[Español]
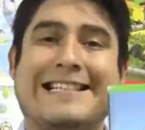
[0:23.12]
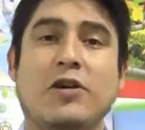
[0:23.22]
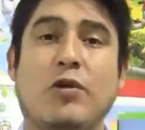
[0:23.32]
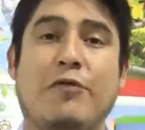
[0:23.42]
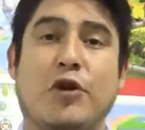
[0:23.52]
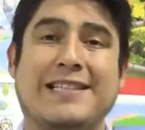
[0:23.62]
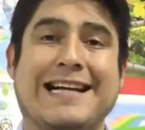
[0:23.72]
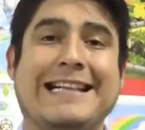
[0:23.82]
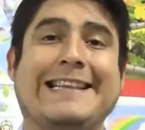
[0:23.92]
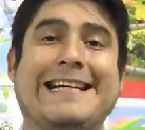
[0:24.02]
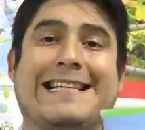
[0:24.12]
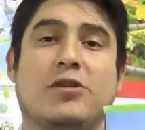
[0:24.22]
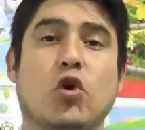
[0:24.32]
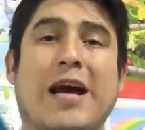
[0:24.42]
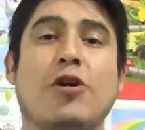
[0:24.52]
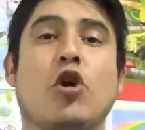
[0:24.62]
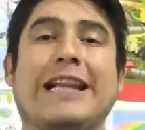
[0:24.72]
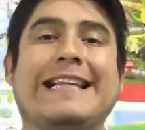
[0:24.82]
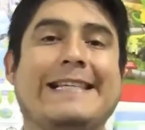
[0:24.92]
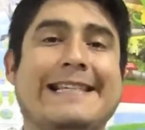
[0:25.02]
Célula Forestal te asesora con
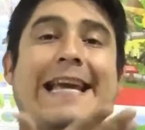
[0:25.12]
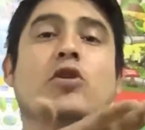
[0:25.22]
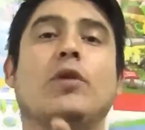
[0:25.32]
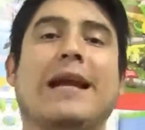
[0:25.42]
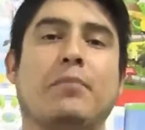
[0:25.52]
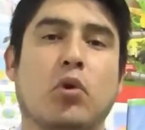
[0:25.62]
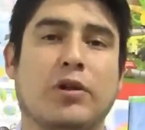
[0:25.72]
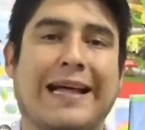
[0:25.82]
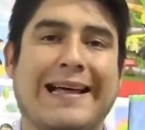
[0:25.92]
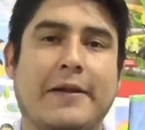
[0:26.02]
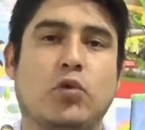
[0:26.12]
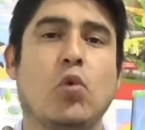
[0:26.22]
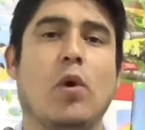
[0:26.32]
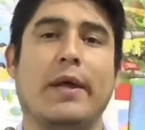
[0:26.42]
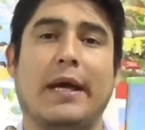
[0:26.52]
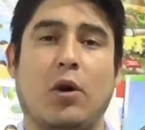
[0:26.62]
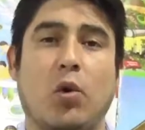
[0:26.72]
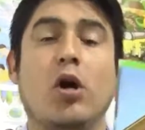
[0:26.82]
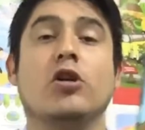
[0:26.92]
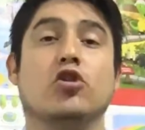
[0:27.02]
el diseño de la portada de tu
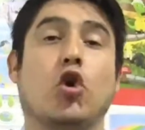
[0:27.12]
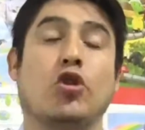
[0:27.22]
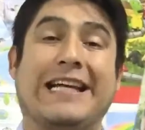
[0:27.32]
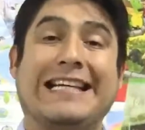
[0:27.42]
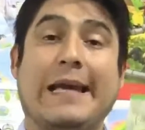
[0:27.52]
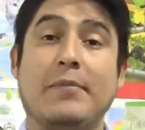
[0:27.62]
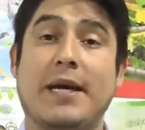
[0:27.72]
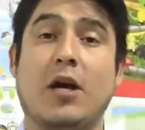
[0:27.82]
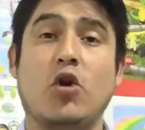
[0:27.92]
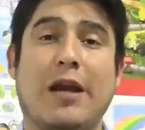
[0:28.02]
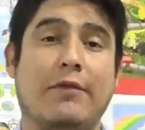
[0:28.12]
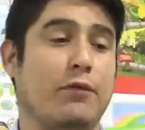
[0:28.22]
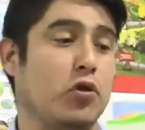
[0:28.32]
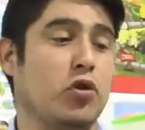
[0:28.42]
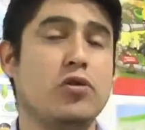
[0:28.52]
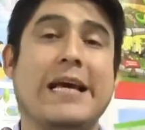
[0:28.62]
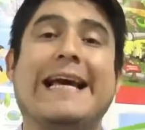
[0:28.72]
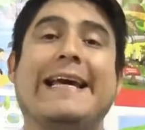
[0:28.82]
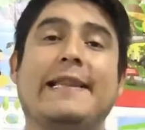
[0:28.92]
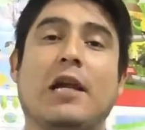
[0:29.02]
cuaderno Solo tienes que enviarnos las fotos
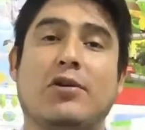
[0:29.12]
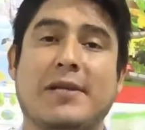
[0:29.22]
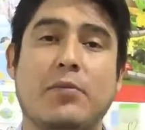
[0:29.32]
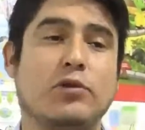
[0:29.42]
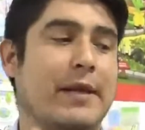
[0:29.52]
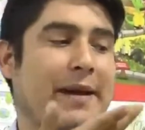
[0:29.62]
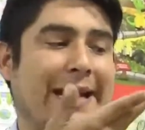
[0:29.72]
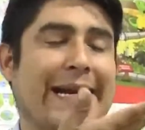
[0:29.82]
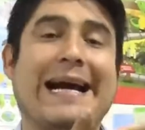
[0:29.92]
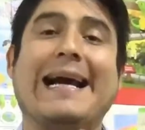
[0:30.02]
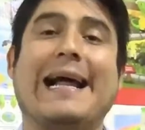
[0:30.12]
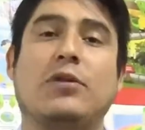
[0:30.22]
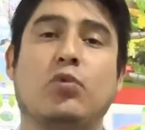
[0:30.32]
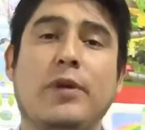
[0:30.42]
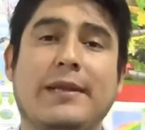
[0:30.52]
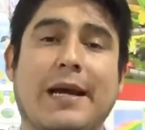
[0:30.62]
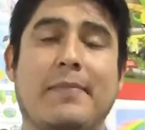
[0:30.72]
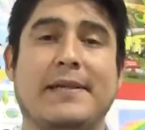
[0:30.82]
y te lo hacemos de manera gratuita la